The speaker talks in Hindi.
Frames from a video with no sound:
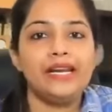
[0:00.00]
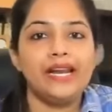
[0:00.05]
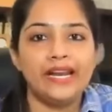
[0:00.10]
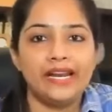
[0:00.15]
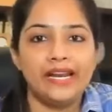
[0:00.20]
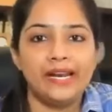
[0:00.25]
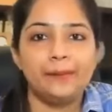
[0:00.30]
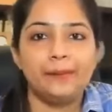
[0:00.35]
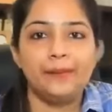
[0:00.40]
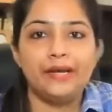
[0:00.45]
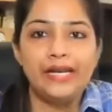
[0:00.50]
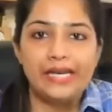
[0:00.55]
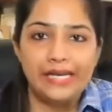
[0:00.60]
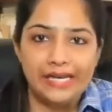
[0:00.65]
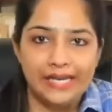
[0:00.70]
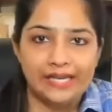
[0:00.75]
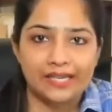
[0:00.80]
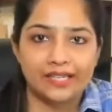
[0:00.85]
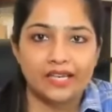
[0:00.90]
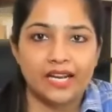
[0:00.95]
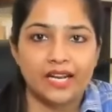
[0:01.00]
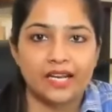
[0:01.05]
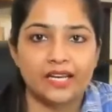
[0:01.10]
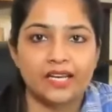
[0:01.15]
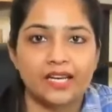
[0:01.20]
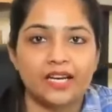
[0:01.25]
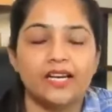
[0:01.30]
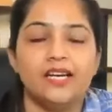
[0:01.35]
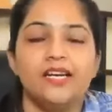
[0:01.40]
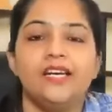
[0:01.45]
लिए नए नए अपडेट लेकर
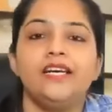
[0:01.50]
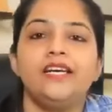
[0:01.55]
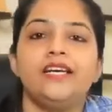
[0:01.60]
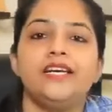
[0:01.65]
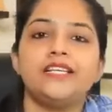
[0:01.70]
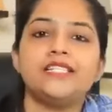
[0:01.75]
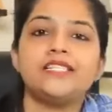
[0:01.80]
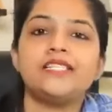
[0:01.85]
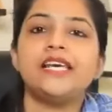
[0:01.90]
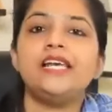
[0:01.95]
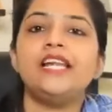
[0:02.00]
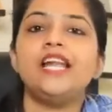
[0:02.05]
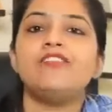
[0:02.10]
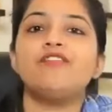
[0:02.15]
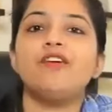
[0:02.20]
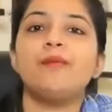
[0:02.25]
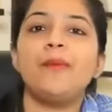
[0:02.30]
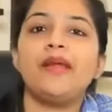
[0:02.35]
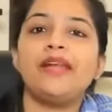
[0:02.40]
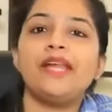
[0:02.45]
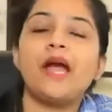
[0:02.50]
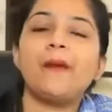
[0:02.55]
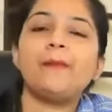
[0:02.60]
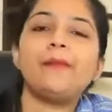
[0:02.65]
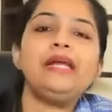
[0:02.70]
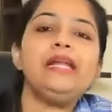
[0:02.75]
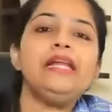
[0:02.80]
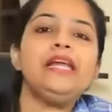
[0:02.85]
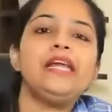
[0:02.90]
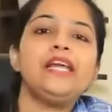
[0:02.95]
आने का इसके अलावा मैंने
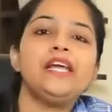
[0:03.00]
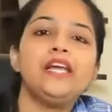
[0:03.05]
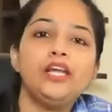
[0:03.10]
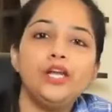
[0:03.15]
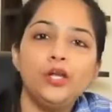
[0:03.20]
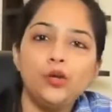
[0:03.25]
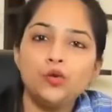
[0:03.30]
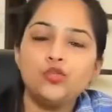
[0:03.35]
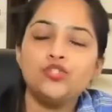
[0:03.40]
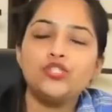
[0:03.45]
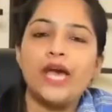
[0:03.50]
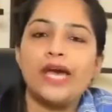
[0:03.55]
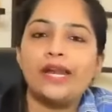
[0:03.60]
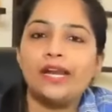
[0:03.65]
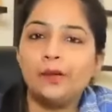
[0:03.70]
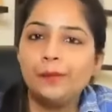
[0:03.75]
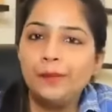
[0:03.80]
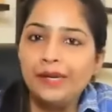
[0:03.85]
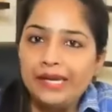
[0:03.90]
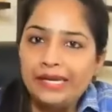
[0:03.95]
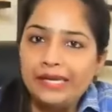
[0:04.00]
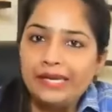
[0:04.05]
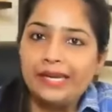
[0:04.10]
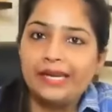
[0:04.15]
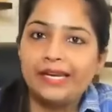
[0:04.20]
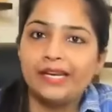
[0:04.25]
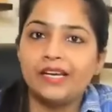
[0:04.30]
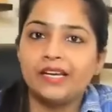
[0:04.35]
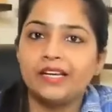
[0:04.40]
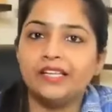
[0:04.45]
आपके लिए एक न्यू चैनल भी
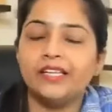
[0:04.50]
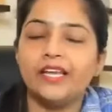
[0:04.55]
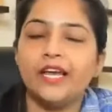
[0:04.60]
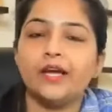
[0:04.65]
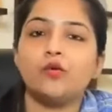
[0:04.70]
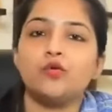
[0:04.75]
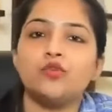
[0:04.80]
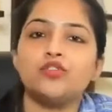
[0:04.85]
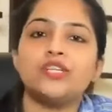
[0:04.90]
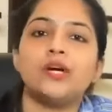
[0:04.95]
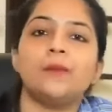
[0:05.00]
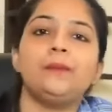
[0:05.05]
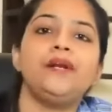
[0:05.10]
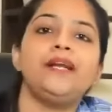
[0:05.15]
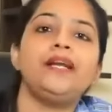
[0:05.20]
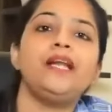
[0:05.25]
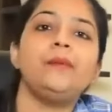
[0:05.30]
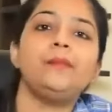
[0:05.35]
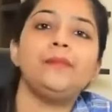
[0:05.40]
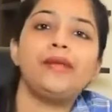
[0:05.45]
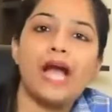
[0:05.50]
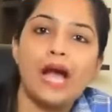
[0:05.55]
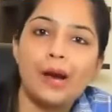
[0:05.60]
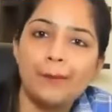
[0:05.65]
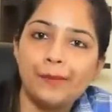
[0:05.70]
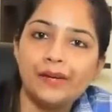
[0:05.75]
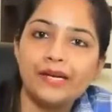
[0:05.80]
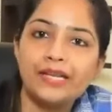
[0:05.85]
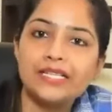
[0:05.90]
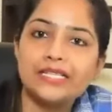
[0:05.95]
क्रिएट कर दिया है कुछ अपडेट हम
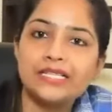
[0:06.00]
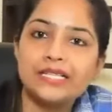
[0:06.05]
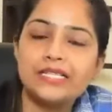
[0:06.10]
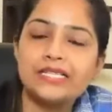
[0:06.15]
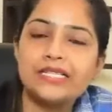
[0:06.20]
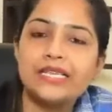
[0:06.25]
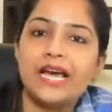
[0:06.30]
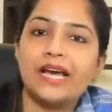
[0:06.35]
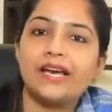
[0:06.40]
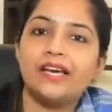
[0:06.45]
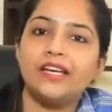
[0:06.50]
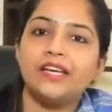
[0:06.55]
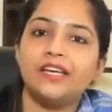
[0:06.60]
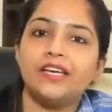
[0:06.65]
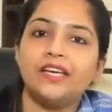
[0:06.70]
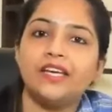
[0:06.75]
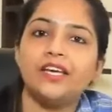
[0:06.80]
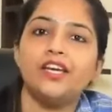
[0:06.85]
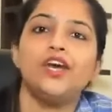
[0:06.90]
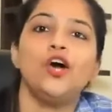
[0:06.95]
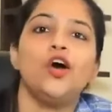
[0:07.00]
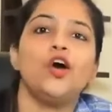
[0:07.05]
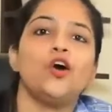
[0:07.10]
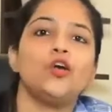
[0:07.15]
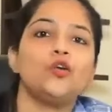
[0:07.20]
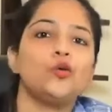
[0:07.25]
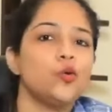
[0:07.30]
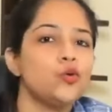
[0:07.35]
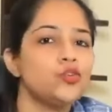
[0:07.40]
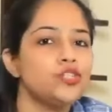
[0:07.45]
यहाँ पर डिस्कस किया करेंगे
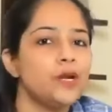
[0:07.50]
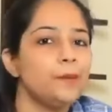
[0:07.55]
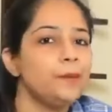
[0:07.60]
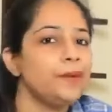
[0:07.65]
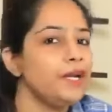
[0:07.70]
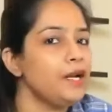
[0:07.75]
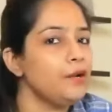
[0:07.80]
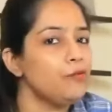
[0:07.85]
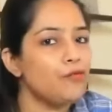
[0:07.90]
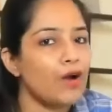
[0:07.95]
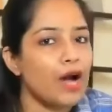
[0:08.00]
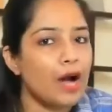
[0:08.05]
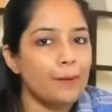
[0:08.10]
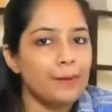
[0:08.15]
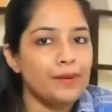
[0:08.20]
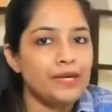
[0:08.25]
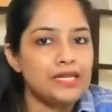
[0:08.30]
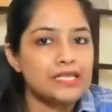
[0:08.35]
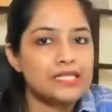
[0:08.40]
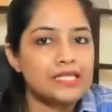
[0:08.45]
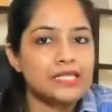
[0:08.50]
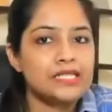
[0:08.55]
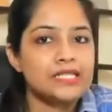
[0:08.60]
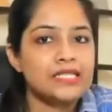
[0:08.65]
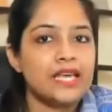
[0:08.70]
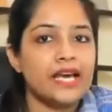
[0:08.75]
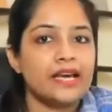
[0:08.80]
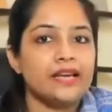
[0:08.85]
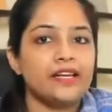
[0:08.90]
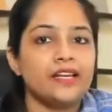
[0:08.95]
और कुछ अपडेट हम वहाँ पर
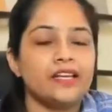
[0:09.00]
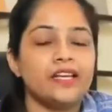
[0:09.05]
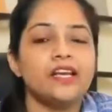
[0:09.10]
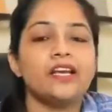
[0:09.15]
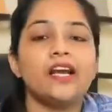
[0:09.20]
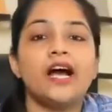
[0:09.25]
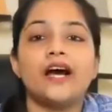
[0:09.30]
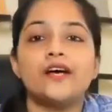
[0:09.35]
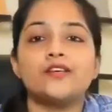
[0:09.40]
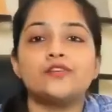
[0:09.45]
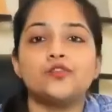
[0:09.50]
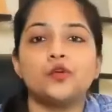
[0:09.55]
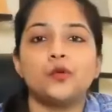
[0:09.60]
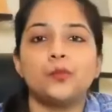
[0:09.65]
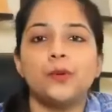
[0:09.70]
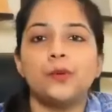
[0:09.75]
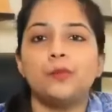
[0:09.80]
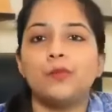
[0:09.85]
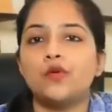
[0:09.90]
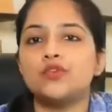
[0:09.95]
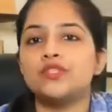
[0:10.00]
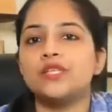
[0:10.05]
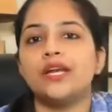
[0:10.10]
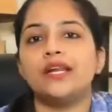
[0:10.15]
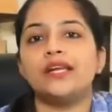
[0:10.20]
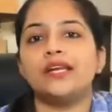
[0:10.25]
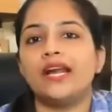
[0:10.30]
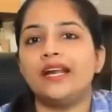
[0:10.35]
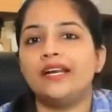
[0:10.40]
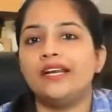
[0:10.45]
डिस्कस किया करेंगे खास तौर पे बहुत
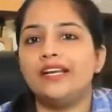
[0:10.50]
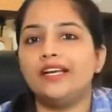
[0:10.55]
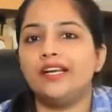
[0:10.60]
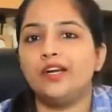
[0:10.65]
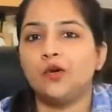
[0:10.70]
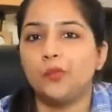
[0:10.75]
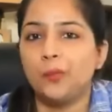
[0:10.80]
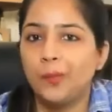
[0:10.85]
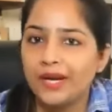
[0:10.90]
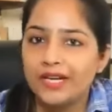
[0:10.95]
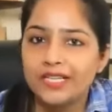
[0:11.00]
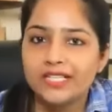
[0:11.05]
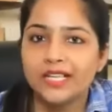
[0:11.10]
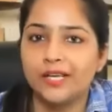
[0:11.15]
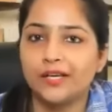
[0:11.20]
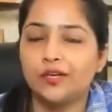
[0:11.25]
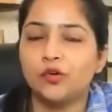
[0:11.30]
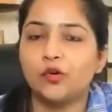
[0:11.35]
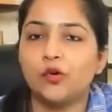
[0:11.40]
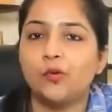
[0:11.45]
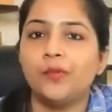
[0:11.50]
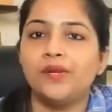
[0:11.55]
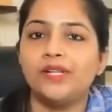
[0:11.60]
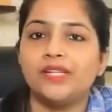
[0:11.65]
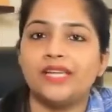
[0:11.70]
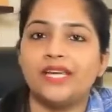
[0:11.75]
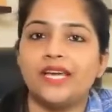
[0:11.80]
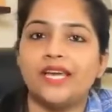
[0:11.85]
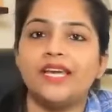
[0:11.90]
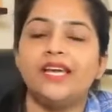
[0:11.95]
सारे कैंडिडेट के कमेंट्स देखने को
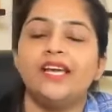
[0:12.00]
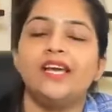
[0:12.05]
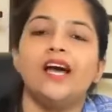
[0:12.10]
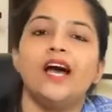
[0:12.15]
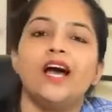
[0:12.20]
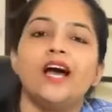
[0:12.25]
मिलते हैं